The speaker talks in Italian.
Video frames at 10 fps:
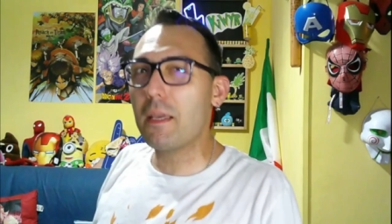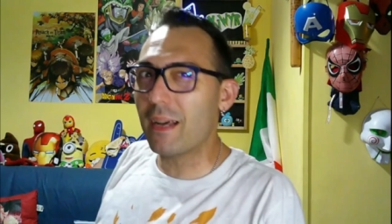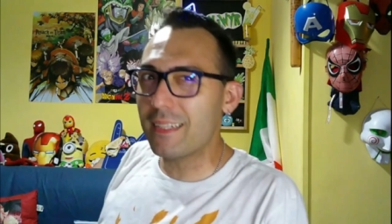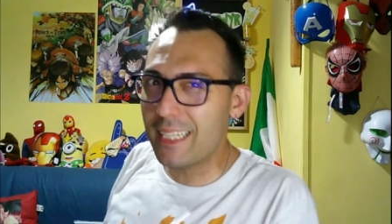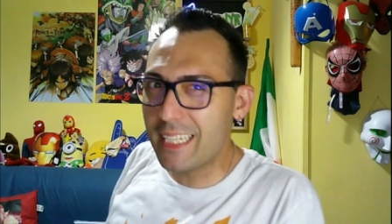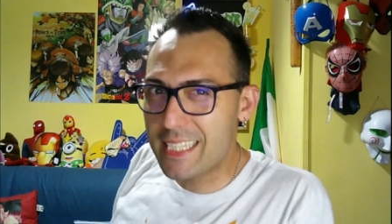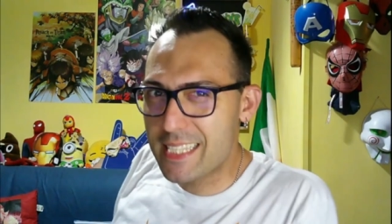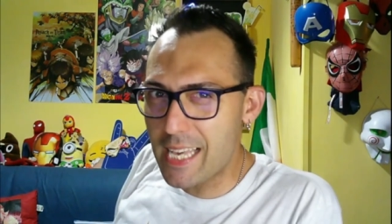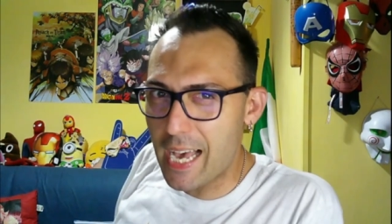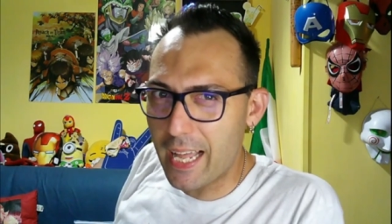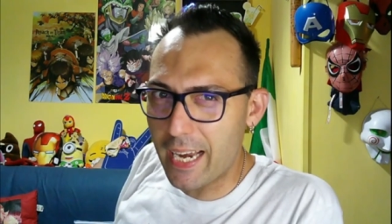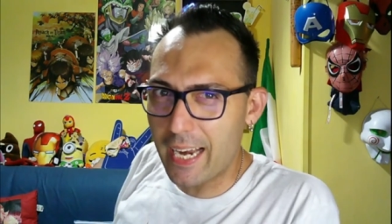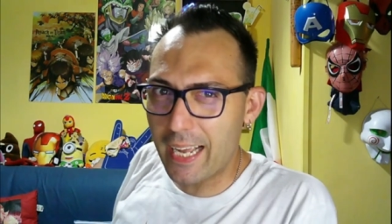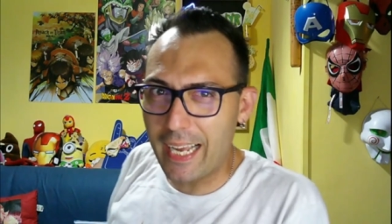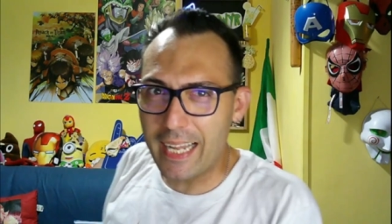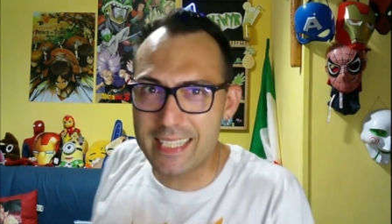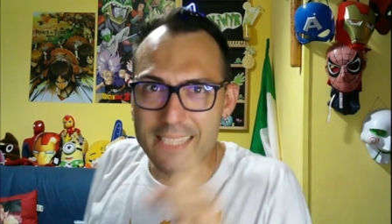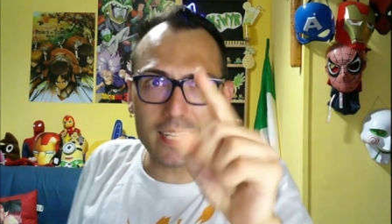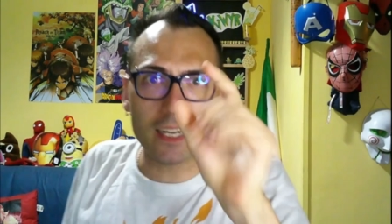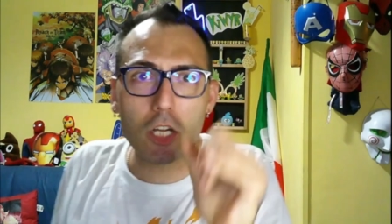di iniziare ragazzi
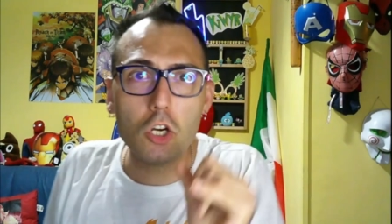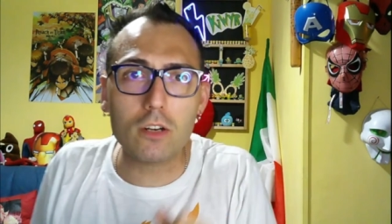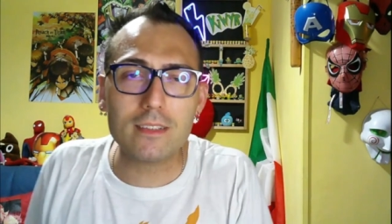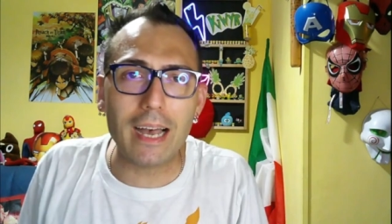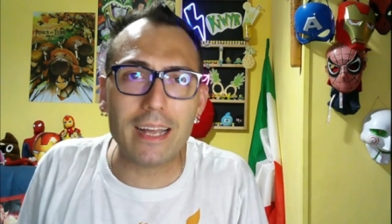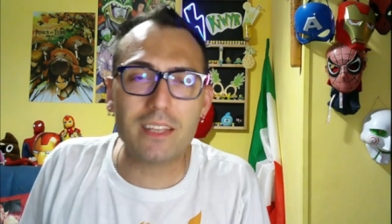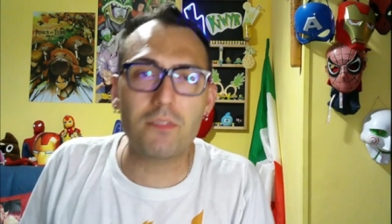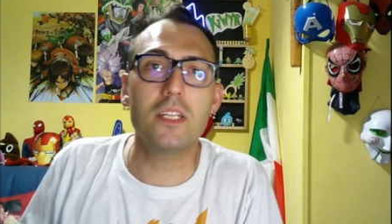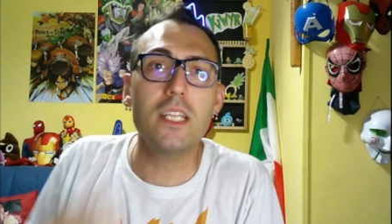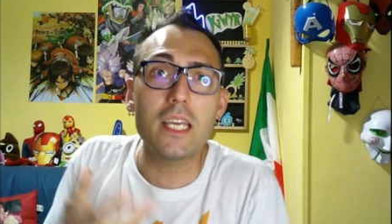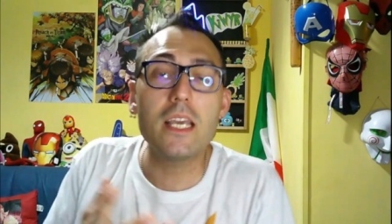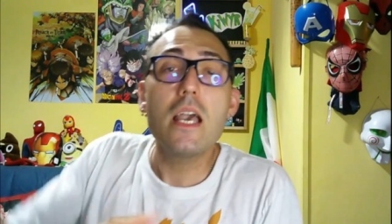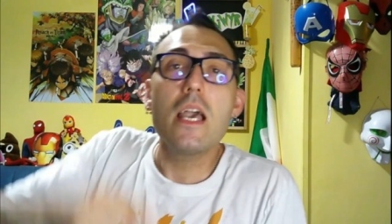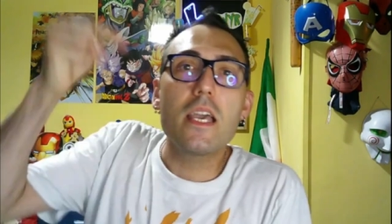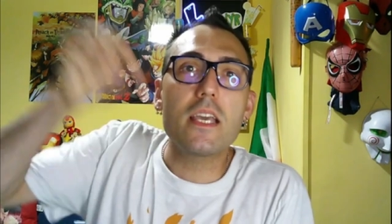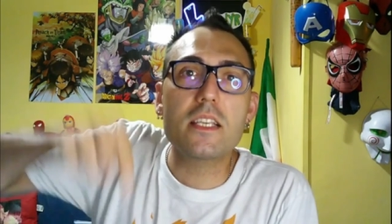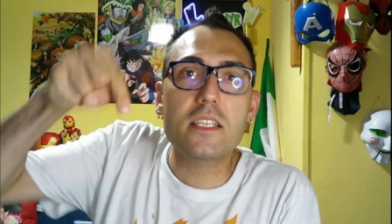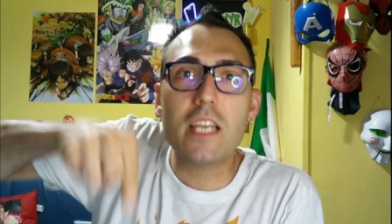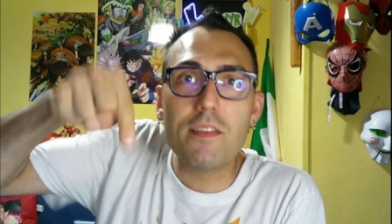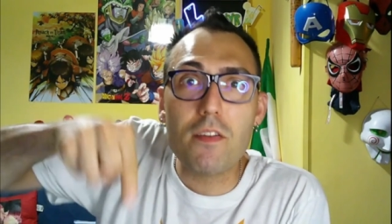ricordatevi di
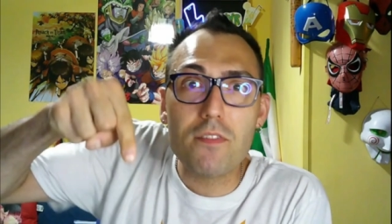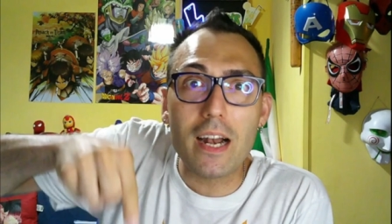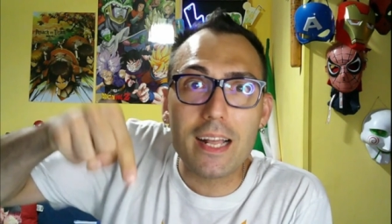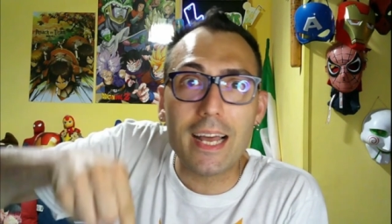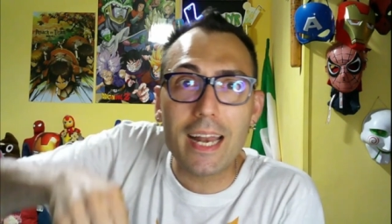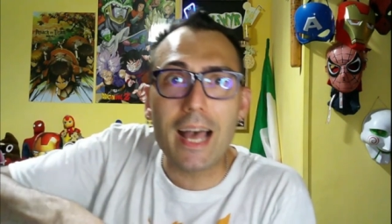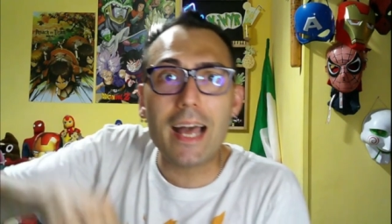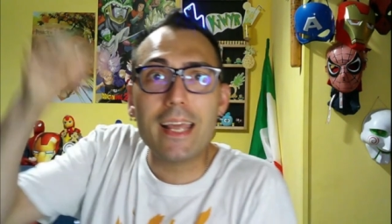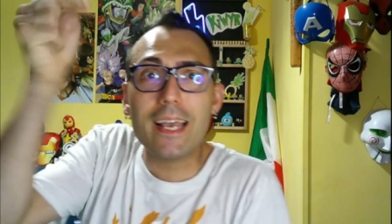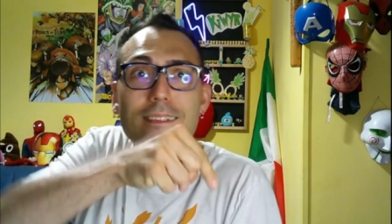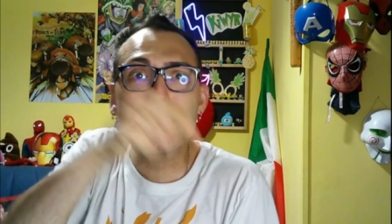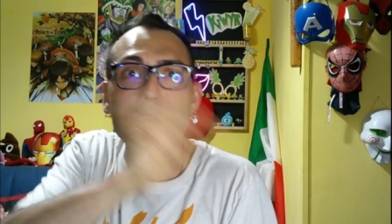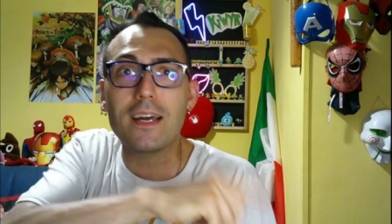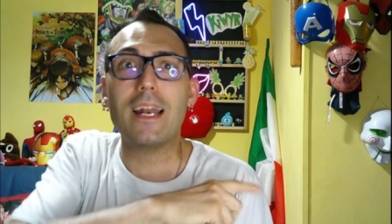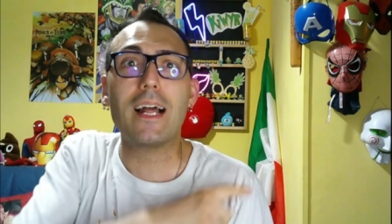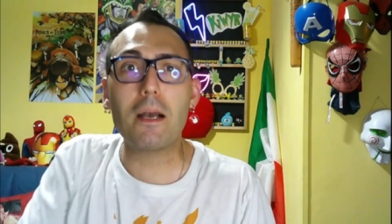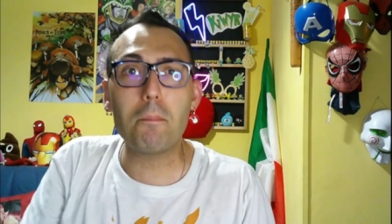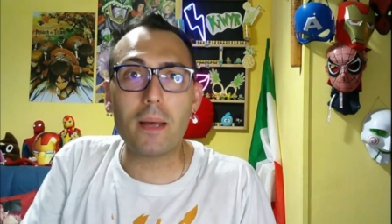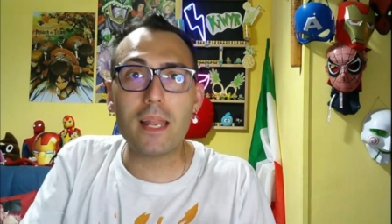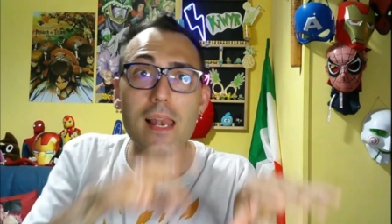iscrivervi al canale, attivare la
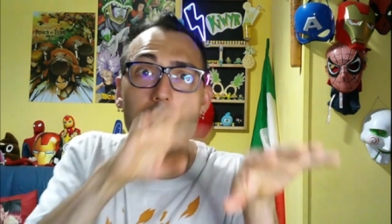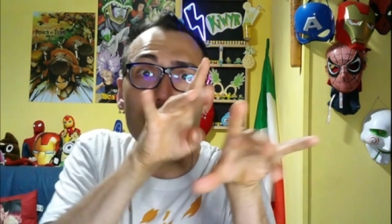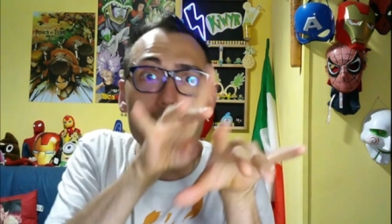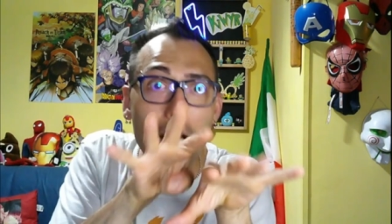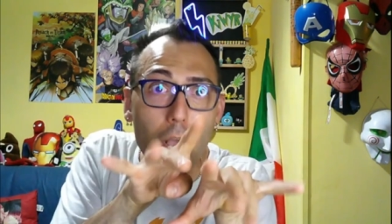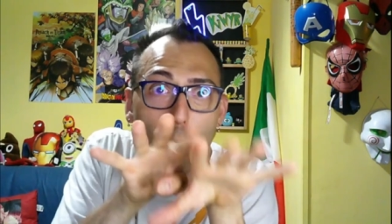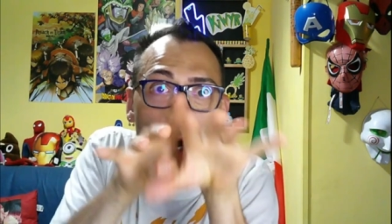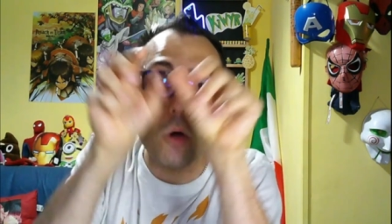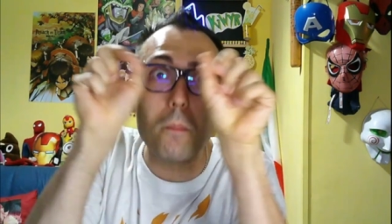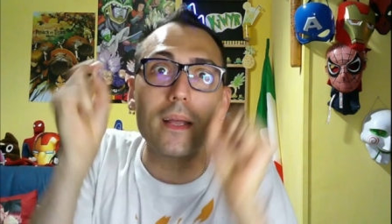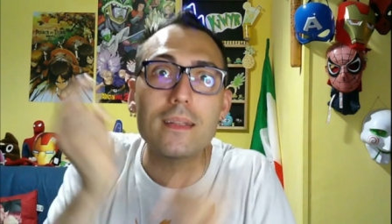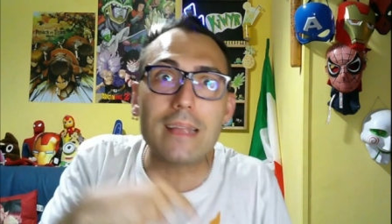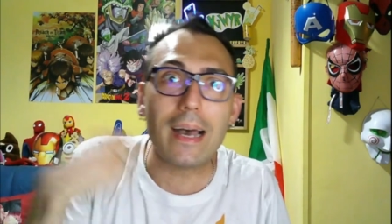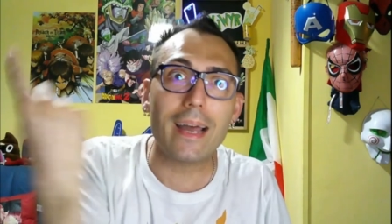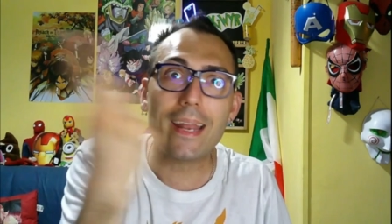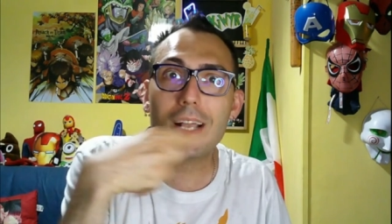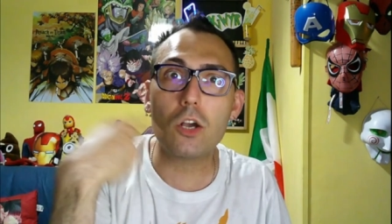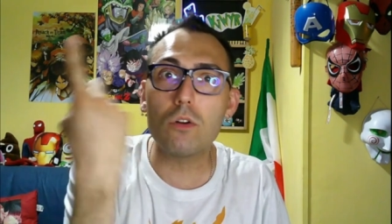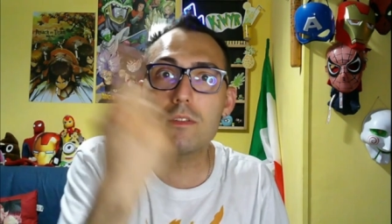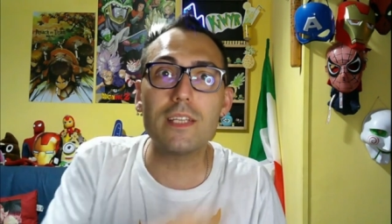campanellina, commentare,
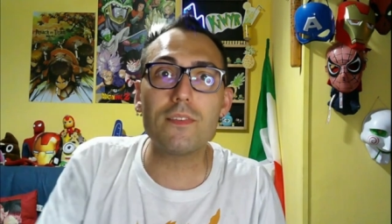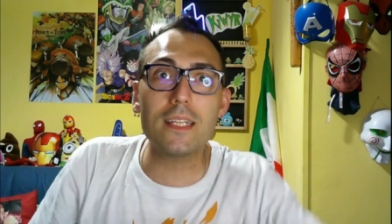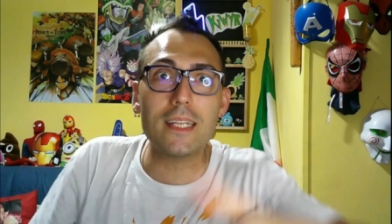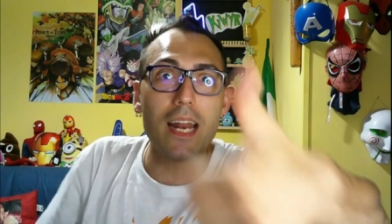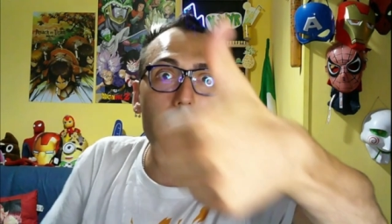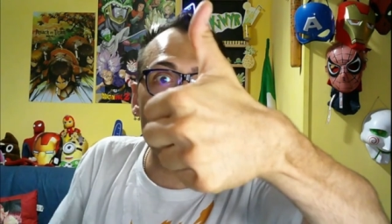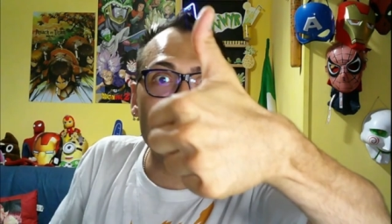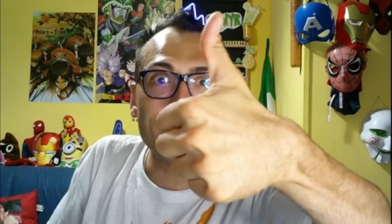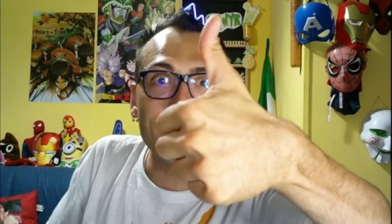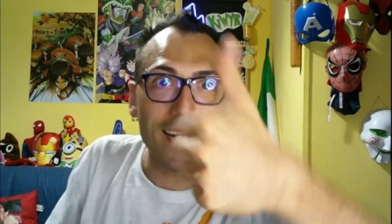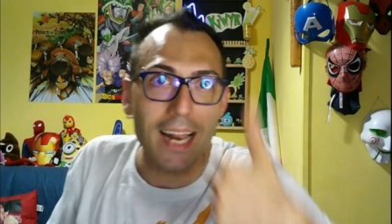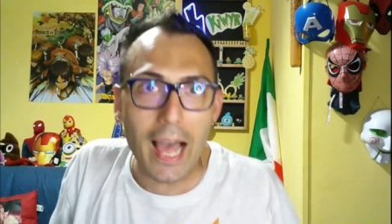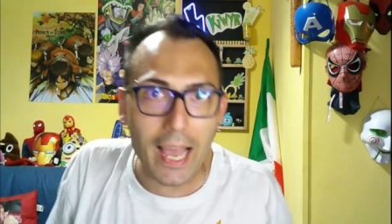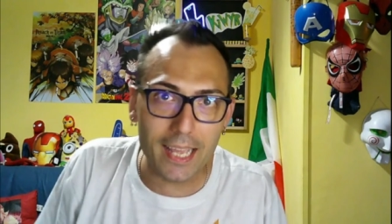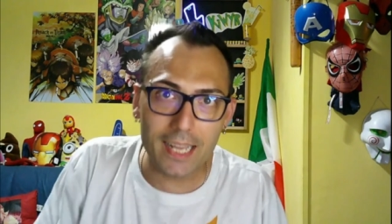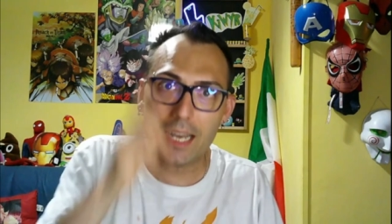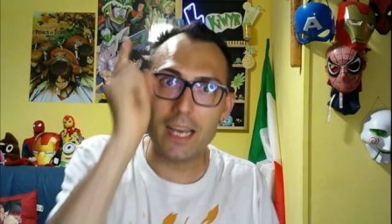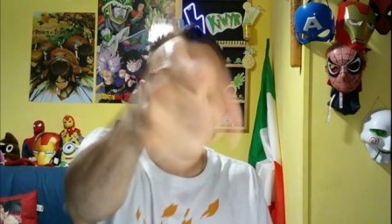condividere e mettere like.